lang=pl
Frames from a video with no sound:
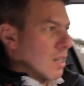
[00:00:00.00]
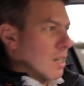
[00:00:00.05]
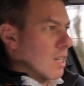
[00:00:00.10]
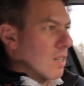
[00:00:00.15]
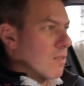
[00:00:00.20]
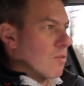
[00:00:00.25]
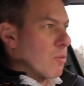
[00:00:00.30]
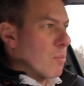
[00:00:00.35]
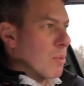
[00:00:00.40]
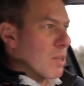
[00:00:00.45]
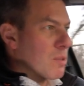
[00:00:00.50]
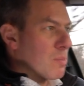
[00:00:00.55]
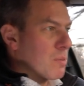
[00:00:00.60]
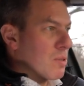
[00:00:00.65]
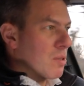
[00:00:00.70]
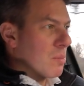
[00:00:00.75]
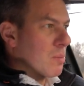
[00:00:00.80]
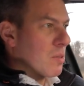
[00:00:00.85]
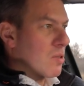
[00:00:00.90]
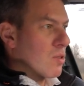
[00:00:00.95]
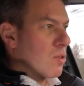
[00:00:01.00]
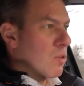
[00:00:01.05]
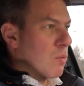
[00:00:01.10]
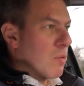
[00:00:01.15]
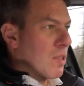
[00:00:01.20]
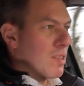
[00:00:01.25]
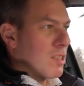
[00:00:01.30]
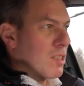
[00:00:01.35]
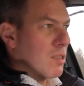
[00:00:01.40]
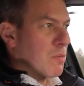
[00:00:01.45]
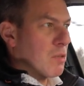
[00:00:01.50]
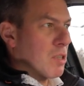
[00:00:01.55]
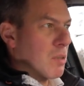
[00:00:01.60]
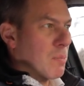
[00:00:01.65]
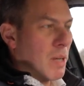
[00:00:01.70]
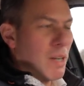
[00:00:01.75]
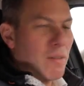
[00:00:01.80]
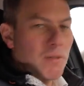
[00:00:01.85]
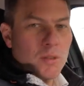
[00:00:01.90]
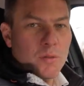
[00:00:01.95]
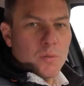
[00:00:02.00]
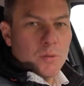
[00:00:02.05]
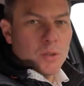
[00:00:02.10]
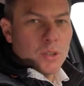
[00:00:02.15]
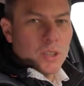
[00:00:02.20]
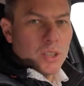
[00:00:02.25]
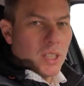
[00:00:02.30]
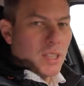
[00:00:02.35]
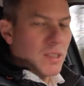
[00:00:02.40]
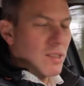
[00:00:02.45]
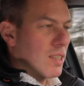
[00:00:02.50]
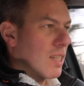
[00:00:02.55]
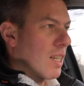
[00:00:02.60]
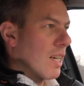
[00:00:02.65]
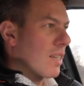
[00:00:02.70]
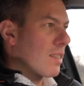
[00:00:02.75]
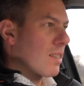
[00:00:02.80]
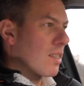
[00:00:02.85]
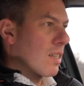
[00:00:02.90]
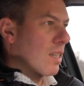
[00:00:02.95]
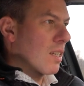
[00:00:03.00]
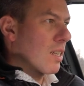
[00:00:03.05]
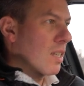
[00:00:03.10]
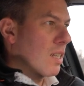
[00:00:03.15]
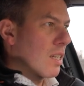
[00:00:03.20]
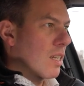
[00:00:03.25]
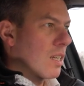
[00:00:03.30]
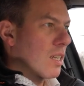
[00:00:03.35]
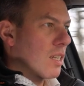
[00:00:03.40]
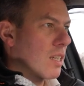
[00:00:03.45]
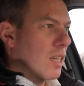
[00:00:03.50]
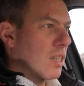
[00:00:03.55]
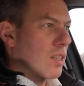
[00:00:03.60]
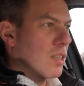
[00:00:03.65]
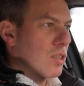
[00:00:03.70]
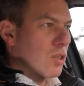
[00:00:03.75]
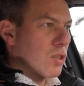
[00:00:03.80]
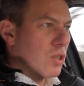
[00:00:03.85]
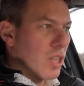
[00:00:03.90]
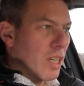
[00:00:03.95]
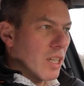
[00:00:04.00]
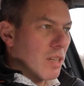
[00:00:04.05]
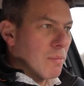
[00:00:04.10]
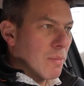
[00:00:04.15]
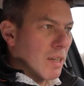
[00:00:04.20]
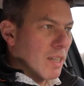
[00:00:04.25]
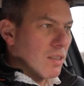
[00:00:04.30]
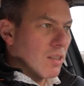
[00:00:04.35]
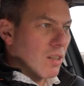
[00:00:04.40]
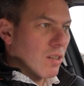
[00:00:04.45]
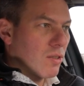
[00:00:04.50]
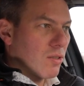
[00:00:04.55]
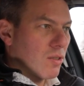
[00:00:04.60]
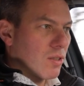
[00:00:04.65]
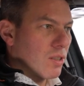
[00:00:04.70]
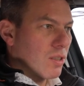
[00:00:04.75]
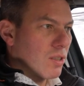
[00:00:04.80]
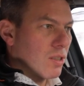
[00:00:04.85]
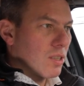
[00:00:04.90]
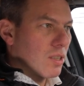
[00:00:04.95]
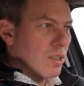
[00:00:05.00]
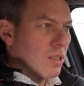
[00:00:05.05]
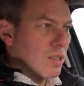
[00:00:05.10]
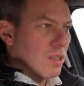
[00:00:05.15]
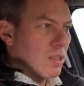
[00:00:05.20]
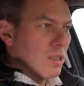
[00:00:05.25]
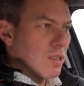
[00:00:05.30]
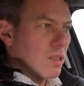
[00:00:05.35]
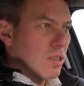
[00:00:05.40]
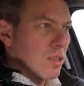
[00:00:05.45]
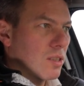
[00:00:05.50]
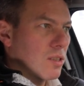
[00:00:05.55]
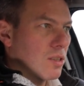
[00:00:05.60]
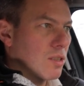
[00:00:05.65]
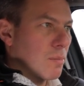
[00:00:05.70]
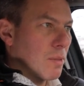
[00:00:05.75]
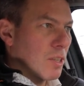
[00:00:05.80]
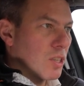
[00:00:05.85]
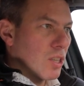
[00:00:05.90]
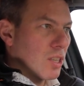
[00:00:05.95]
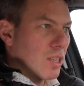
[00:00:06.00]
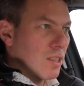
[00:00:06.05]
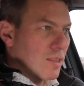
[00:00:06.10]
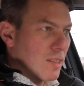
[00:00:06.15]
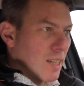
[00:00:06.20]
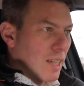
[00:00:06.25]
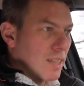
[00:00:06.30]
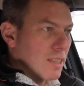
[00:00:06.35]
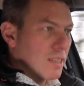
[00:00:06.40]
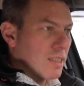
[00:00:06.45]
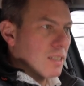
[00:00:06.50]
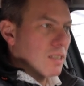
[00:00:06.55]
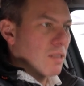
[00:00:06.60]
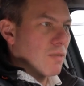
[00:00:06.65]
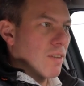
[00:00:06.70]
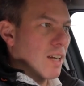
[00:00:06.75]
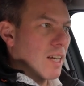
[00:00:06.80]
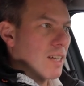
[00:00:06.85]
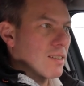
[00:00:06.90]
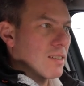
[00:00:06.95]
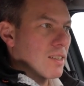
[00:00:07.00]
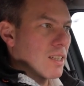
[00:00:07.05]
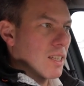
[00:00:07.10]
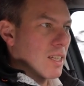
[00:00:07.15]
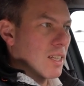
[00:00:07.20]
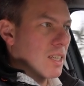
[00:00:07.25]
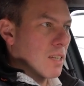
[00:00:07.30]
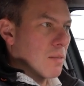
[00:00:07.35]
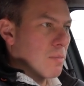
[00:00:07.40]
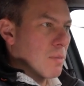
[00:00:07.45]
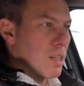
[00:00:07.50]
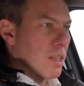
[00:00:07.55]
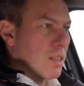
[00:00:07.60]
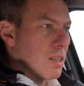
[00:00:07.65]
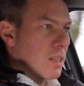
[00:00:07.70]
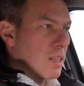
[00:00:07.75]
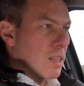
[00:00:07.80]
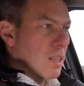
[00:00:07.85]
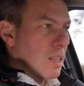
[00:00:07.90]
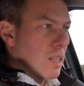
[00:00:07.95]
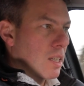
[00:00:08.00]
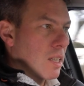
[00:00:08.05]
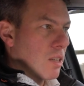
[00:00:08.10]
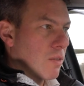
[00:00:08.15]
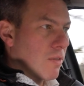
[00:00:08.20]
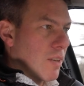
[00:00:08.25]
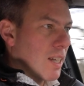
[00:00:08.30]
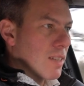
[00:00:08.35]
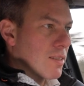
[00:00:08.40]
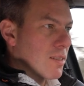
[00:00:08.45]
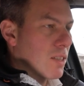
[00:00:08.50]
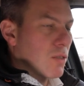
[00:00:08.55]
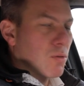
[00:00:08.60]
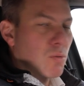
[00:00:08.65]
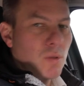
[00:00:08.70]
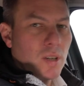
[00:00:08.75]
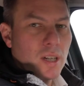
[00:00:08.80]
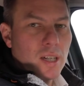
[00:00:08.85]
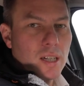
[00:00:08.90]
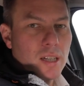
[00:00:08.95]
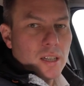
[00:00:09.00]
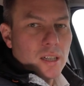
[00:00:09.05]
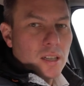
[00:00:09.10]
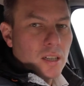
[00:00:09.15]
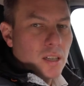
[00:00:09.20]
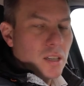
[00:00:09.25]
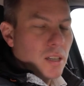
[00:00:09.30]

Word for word: Ale wyobraźmy sobie sytuację sprzed prawie 2000 lat, kiedy trzej mędrcy zobaczyli znak, gwiazdę na niebie gwiazdę, która